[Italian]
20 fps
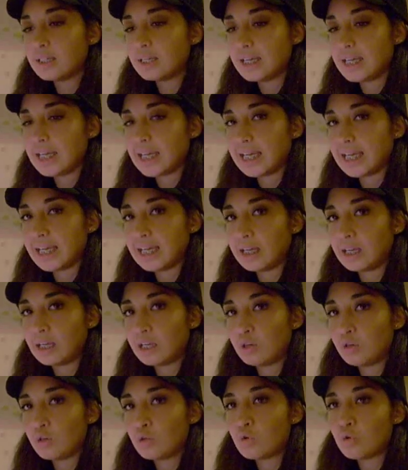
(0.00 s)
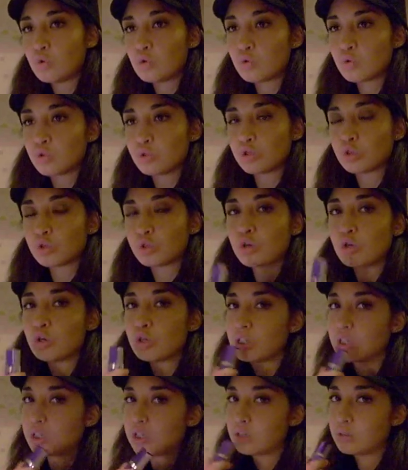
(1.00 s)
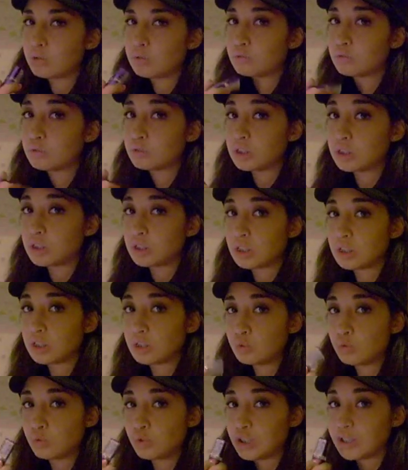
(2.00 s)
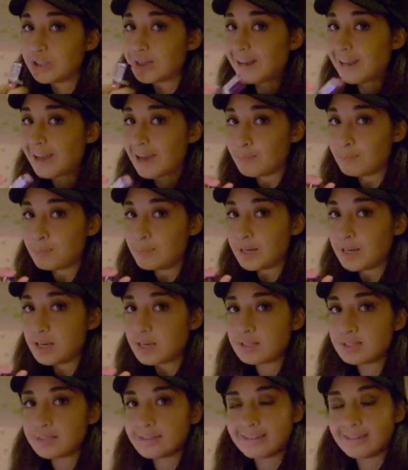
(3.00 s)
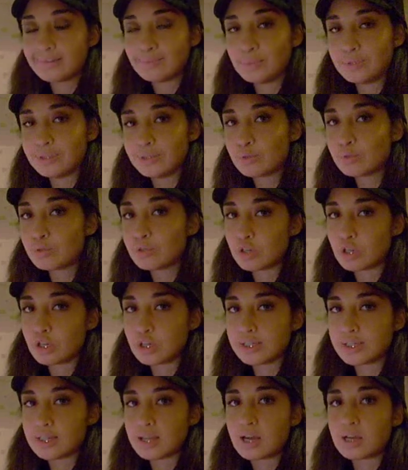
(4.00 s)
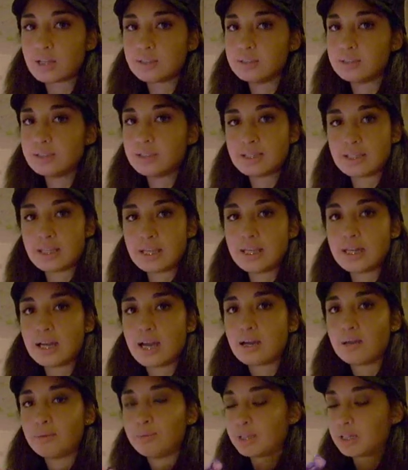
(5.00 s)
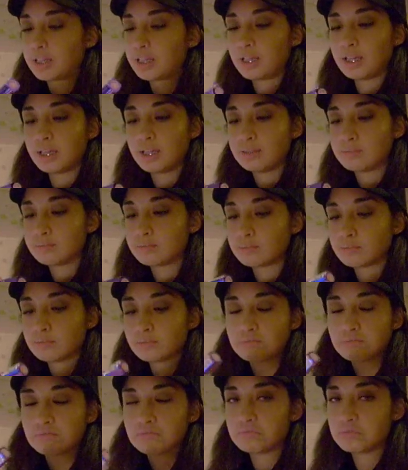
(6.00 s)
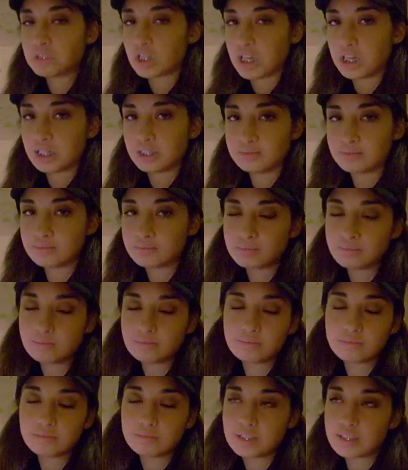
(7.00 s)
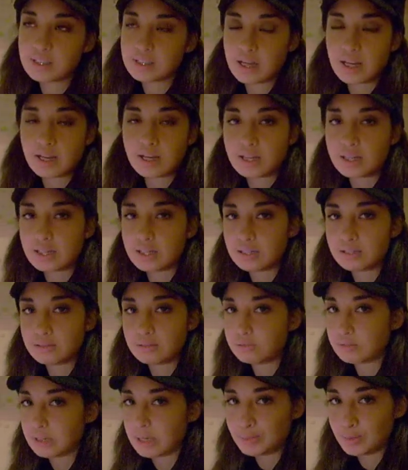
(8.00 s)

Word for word: e lo uso con un lucida labbra sempre sul rosa di sera perché cioè sta un